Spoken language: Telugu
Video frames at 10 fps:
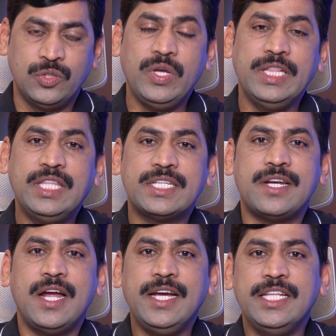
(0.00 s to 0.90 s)
సో ఇంత
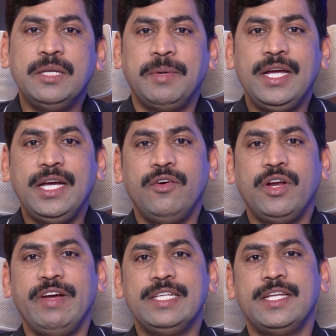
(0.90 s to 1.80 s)
స్ట్రాంగ్గా ఇంత బలంగా
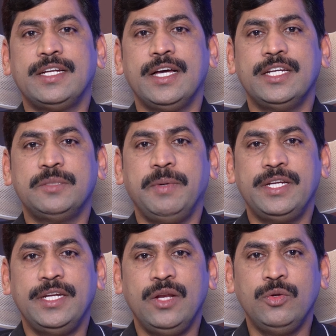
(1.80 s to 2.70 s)
ఉన్న వైఎస్ఆర్ కాంగ్రెస్
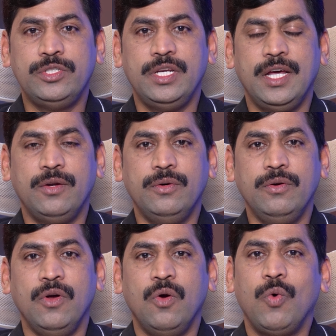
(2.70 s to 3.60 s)
పార్టీ నెల్లూరు జిల్లాలో
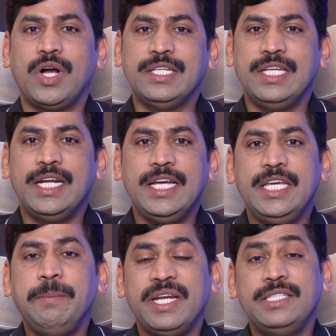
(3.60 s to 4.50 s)
ఒక్కసారిగా
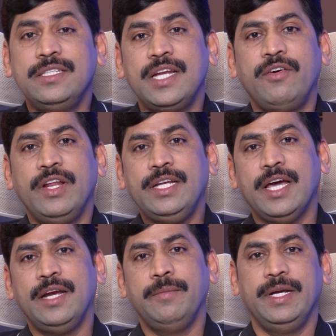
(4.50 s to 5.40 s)
ఈ పరిస్థితి రావడానికి
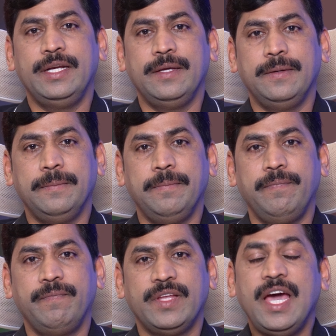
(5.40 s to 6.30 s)
కారణం ఏంటి
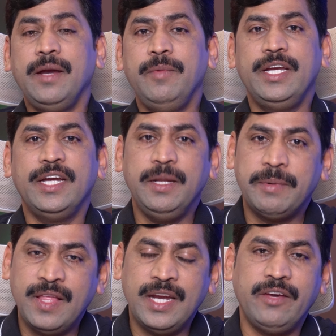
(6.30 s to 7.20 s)
కారణం ఏంటి అంటే
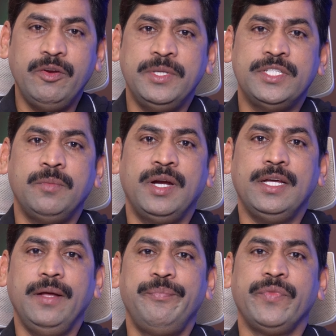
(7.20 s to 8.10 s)
ప్రధానంగా వినిపించిన మాట
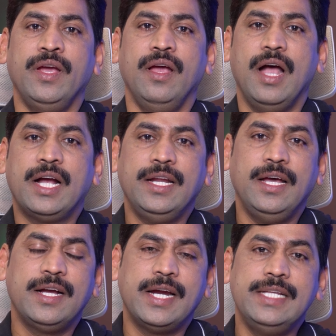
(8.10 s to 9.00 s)
అక్కడ
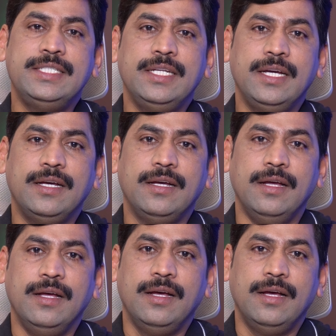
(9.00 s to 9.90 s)
గడిచిన
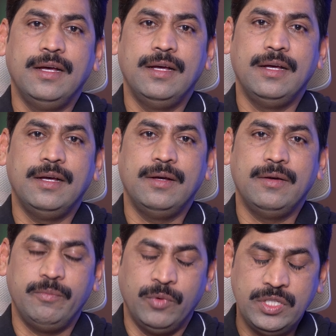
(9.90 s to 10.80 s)

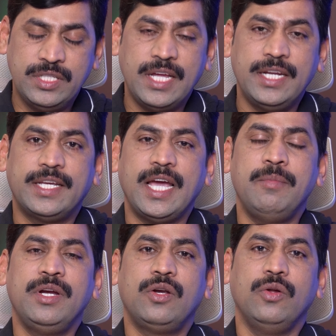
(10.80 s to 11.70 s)
మొదటిసారి
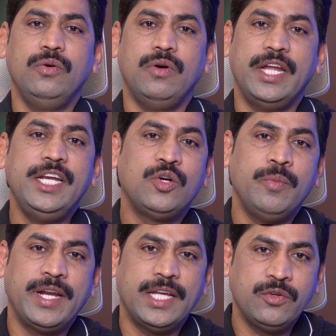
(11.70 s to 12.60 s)
క్యాబినెట్లో అనిల్
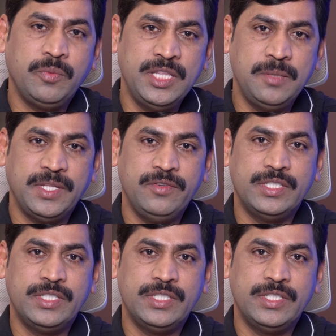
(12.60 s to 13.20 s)
కుమార్ యాదవ్కు మంత్రి పదవి